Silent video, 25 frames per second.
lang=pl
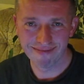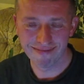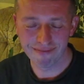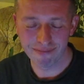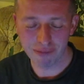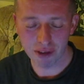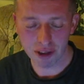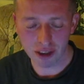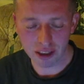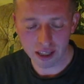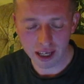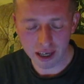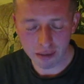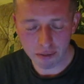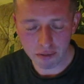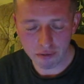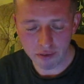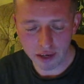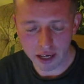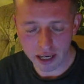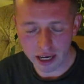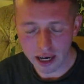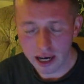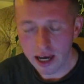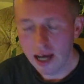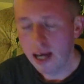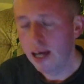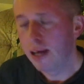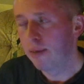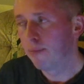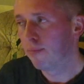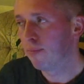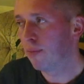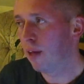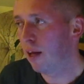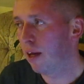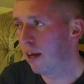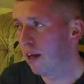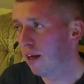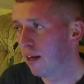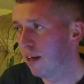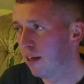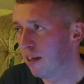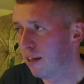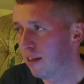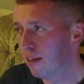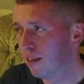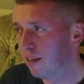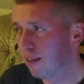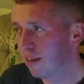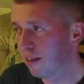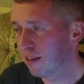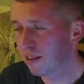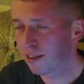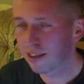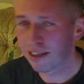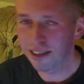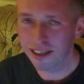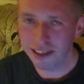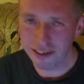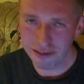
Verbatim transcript: Pozostaje mi wiara. E, znaczy, to nie